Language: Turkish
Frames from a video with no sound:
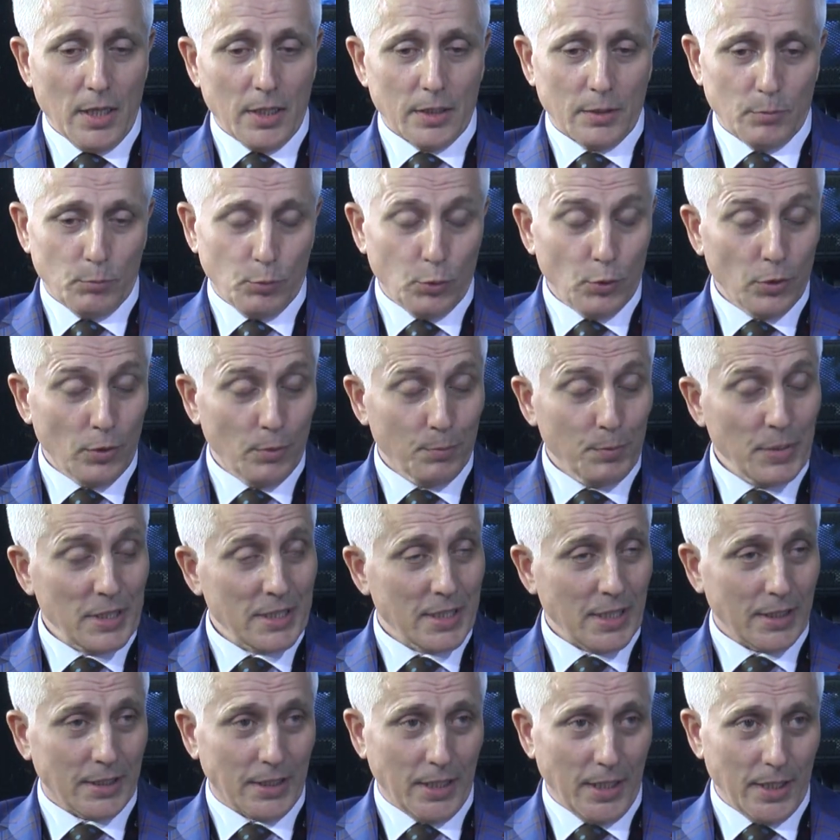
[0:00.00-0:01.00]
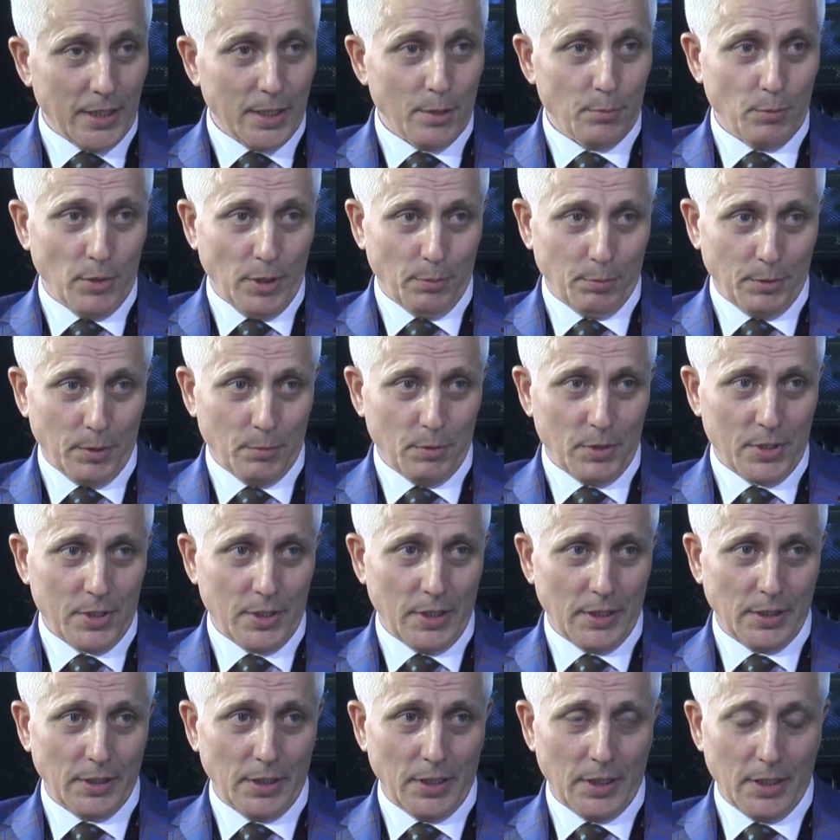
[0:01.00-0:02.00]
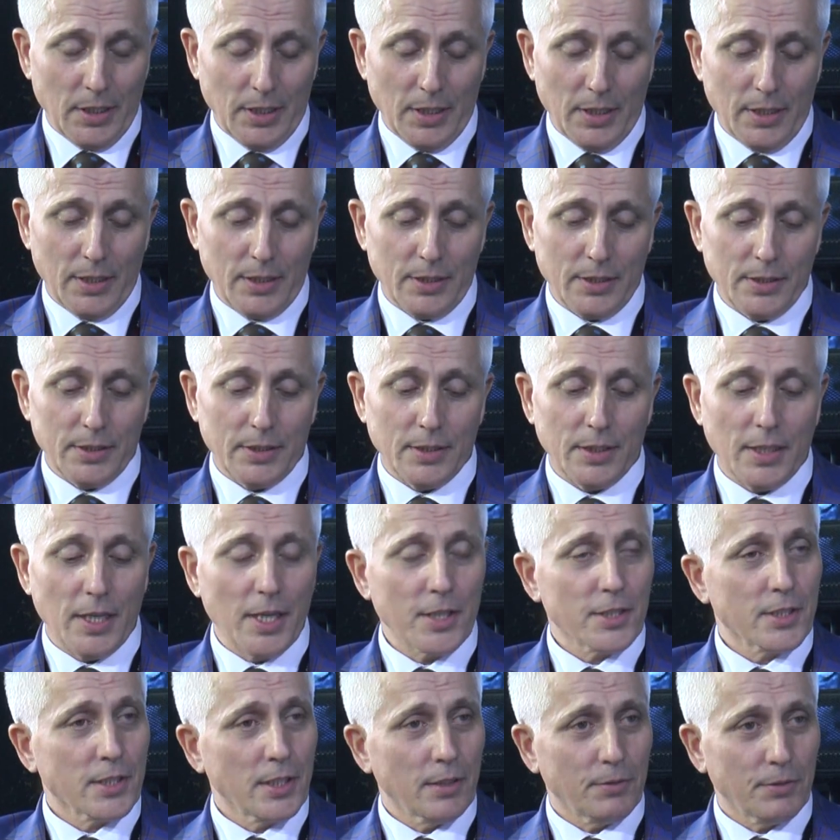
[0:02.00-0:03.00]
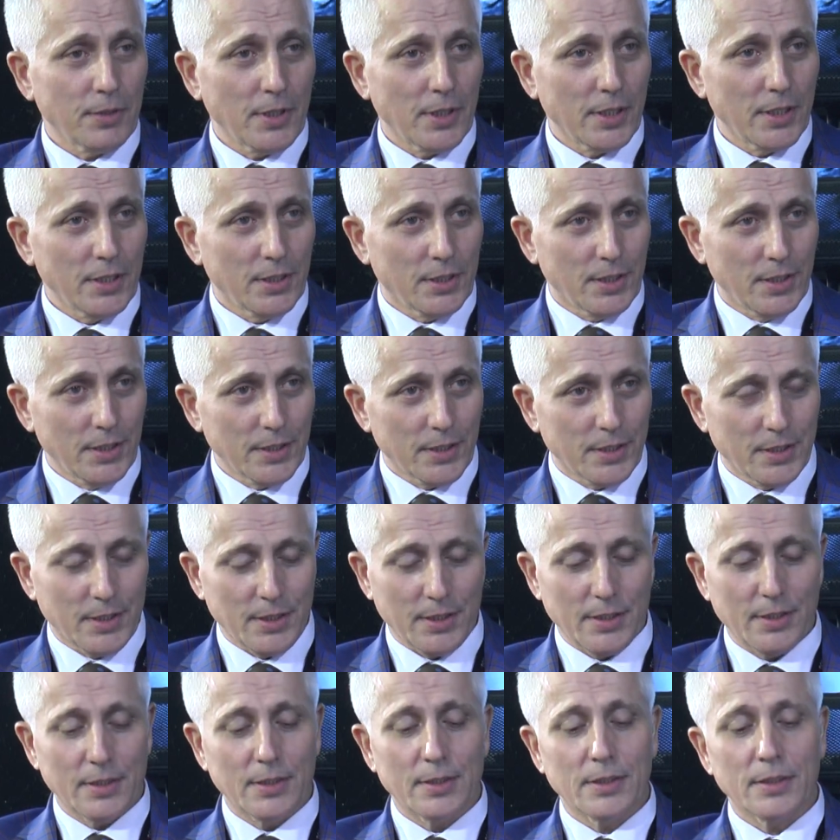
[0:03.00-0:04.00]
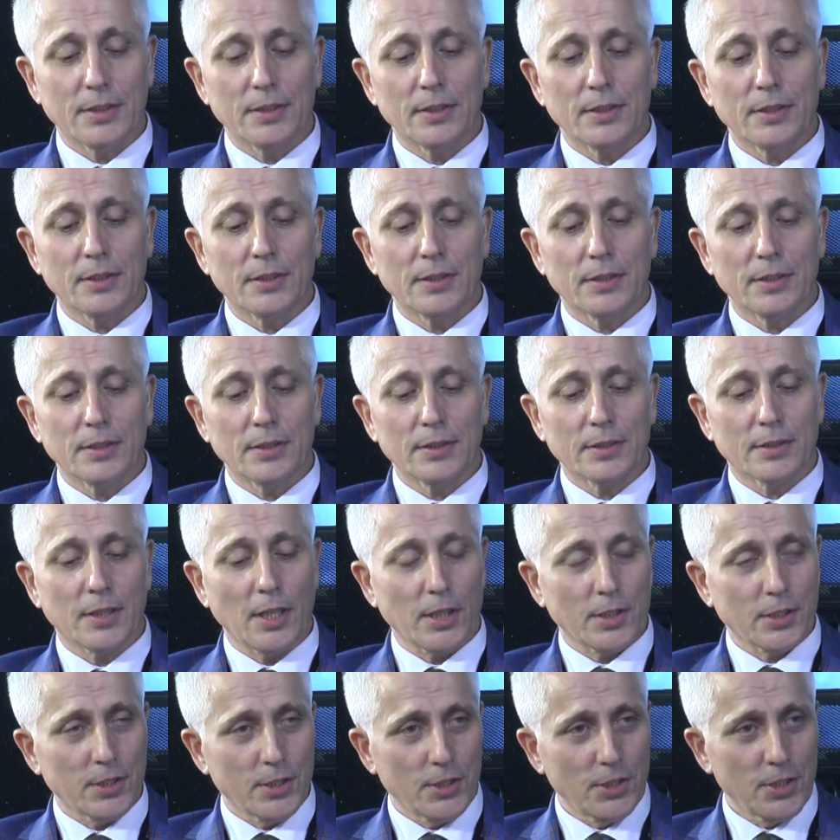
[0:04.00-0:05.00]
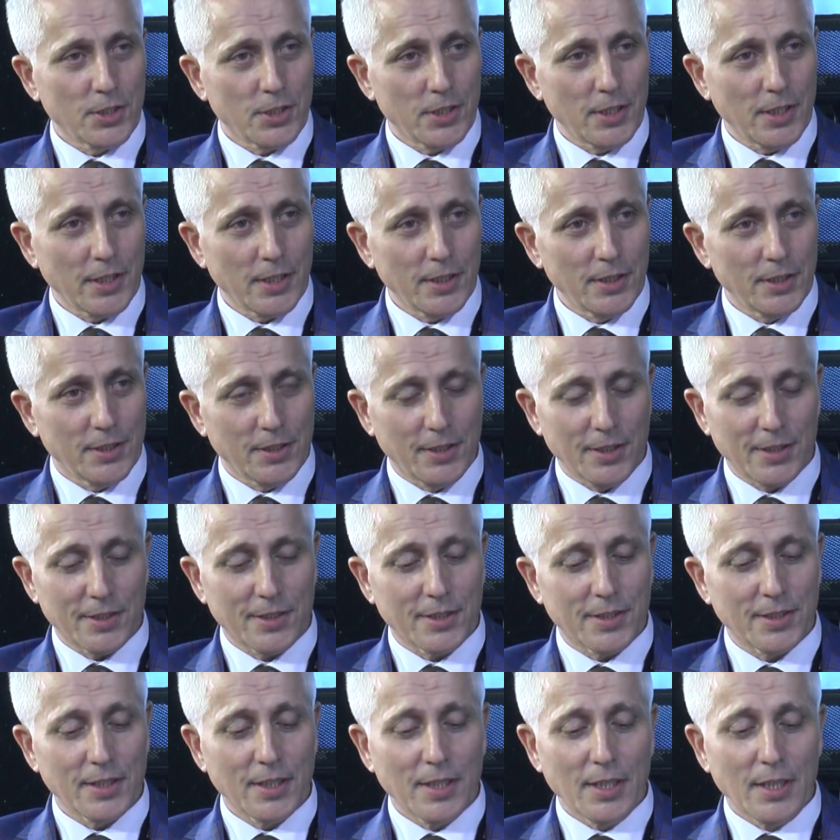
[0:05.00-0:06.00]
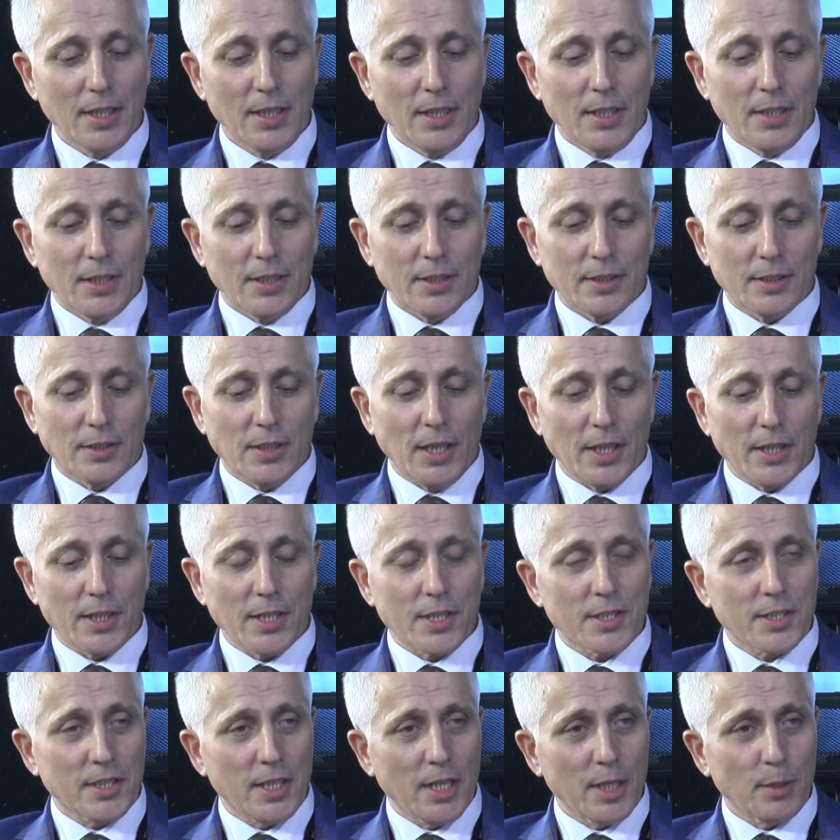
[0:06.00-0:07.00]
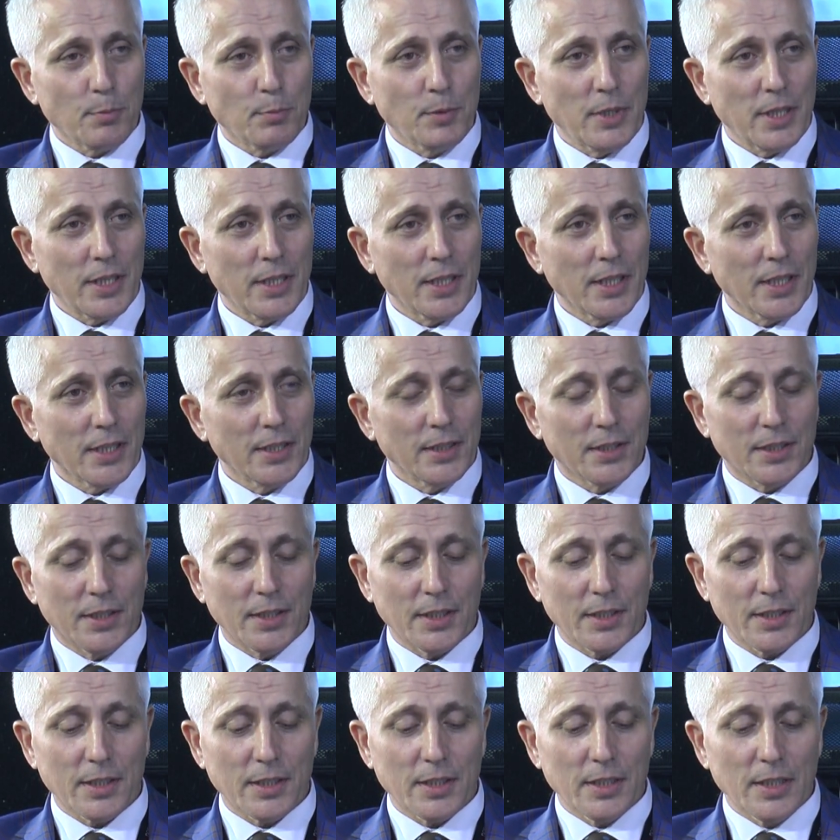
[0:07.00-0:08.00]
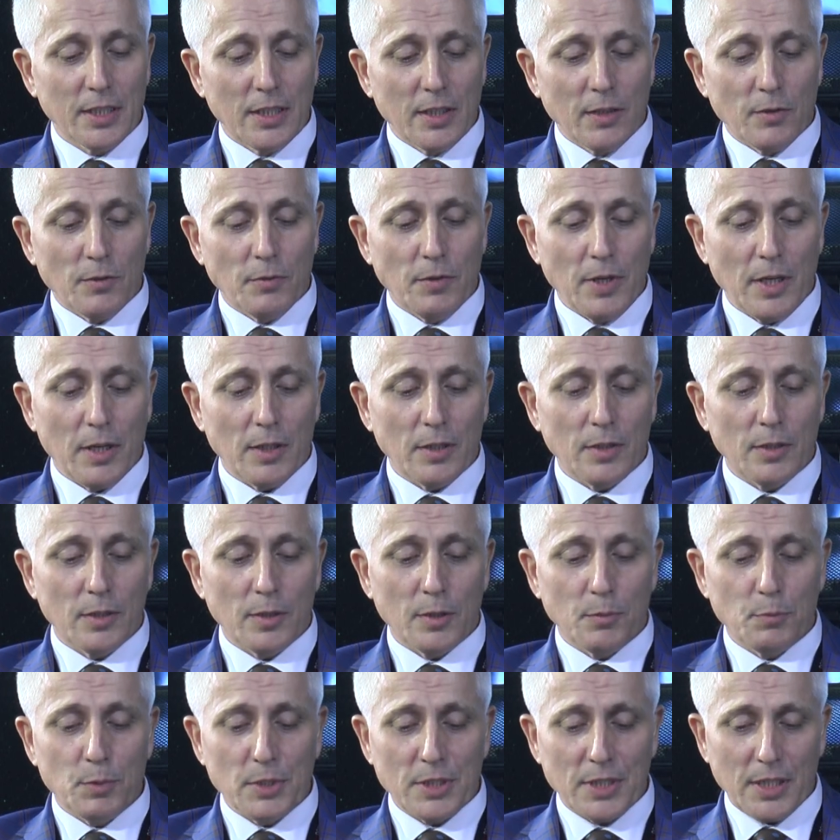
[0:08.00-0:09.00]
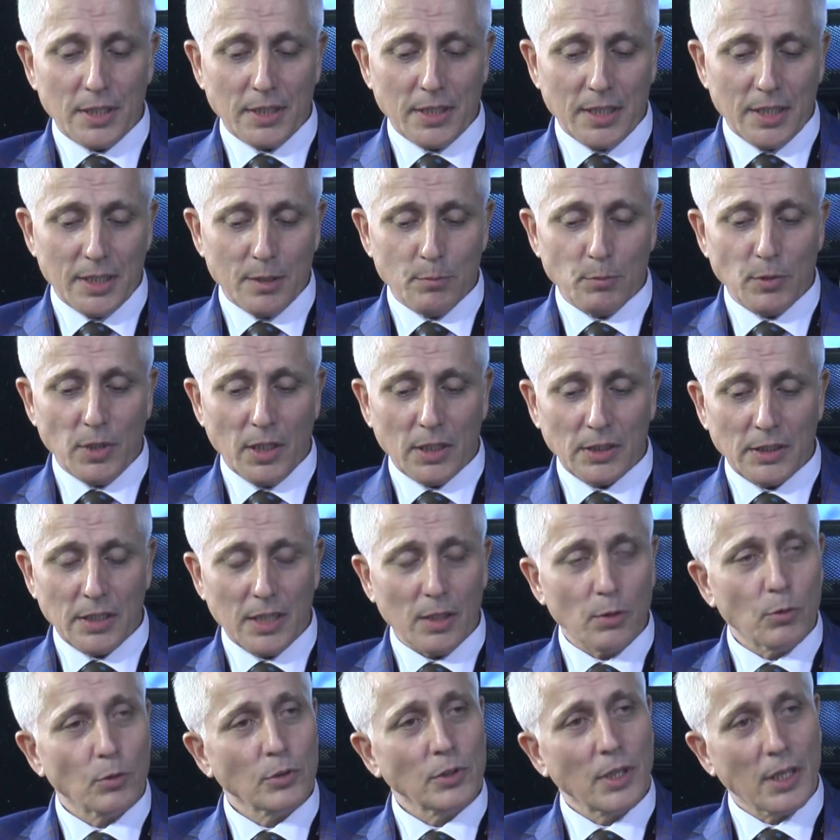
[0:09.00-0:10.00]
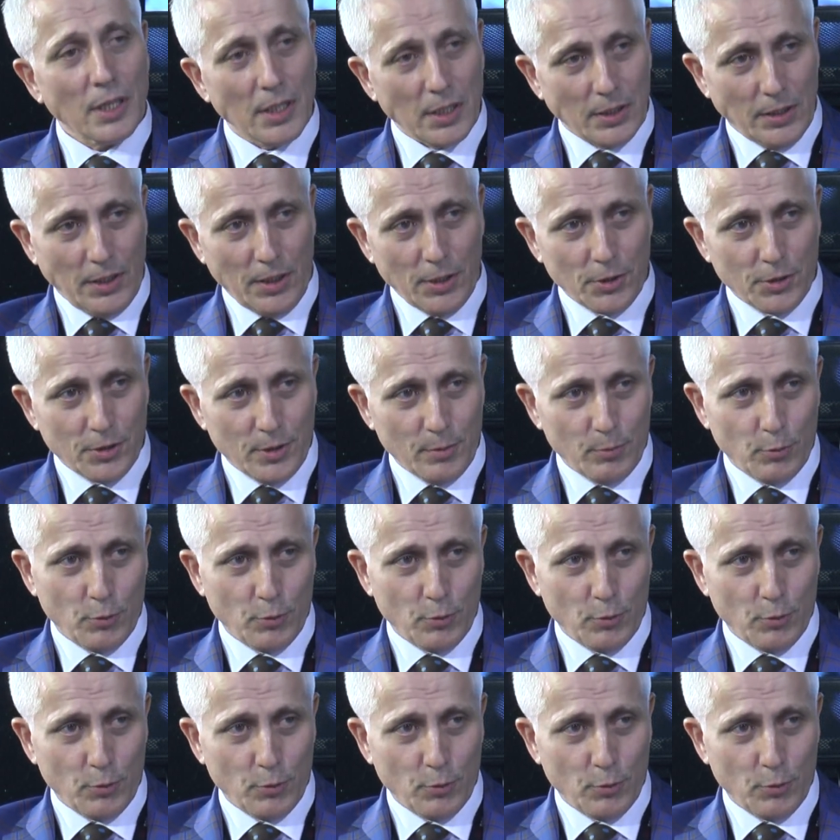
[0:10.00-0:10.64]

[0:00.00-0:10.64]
Bunu bizzat kendim yaptım insanlarla. E, esnafına gittik, e, taksicisine gittik, daire sahiplerine gittik ve bizzat kendim dağıtarak onlarla tanıştım.